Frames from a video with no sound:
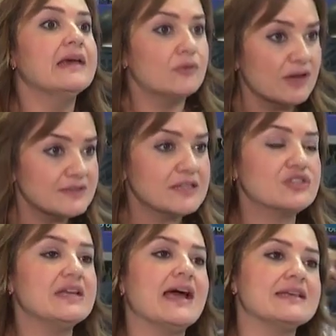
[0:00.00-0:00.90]
ونفس
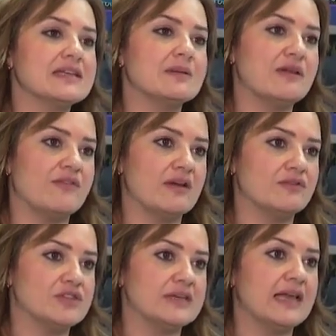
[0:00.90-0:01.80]
الشيء رح يصير
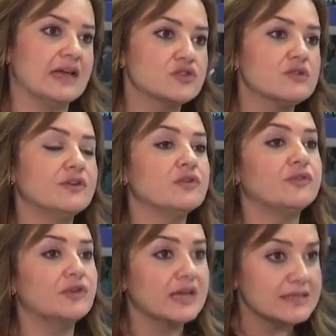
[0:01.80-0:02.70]
بال5 جي رح نشوف انه
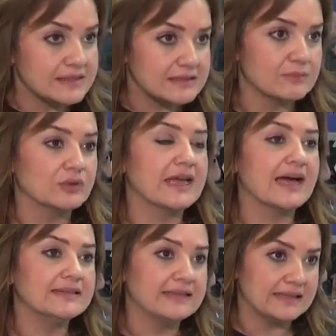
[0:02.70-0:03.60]
فرص
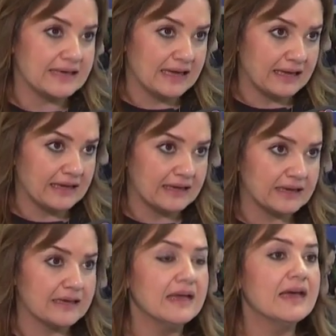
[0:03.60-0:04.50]
متعدده رح آه،